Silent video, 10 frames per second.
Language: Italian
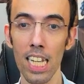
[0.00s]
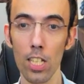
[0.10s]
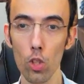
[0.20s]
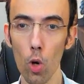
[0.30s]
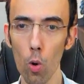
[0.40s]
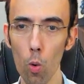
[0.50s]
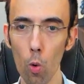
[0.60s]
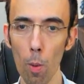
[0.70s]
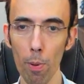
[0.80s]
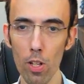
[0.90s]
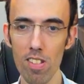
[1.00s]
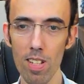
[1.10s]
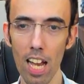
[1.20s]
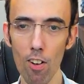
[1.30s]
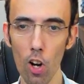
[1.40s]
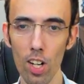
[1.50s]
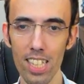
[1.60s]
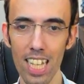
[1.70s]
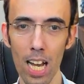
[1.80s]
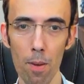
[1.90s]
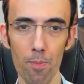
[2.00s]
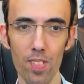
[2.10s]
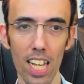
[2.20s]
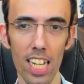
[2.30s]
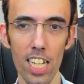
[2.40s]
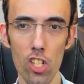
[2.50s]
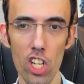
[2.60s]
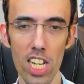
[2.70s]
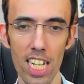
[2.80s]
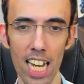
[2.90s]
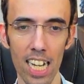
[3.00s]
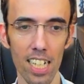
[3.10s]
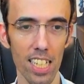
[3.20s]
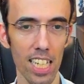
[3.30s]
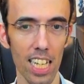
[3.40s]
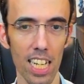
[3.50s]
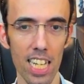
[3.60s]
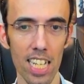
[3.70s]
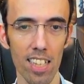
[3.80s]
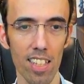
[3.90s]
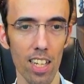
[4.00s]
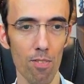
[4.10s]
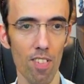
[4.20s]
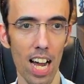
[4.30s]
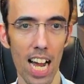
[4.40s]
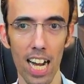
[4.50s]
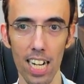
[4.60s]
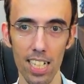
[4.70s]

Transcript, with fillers: Dunque, prossima volta Regina e l'Inter va